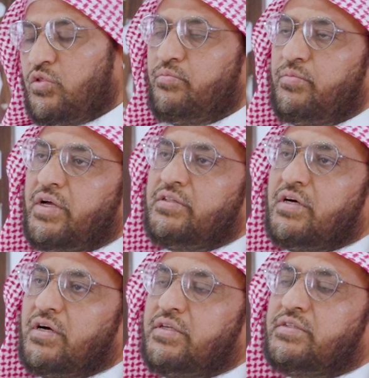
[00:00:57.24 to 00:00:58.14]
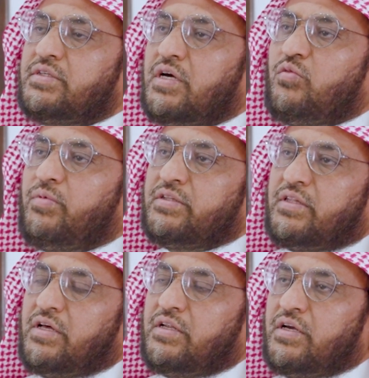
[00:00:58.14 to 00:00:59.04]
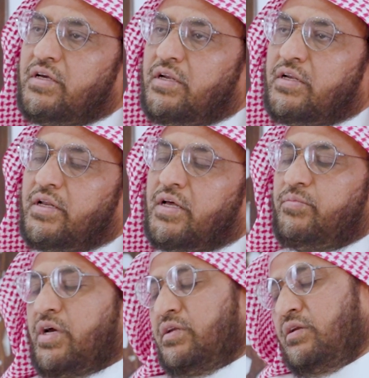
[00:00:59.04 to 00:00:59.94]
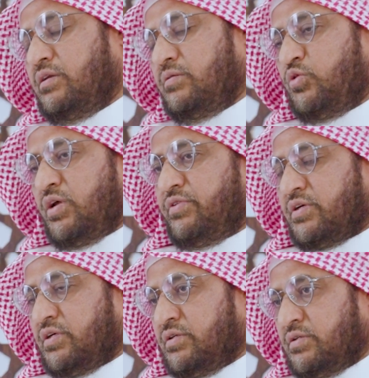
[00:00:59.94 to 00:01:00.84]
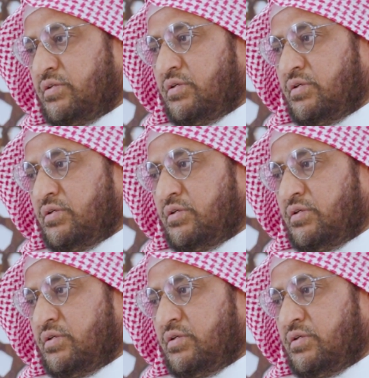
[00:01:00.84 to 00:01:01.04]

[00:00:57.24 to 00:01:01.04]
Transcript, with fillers: ثم انتقل السياق بعد ذلك الى الكلام عن المنافقين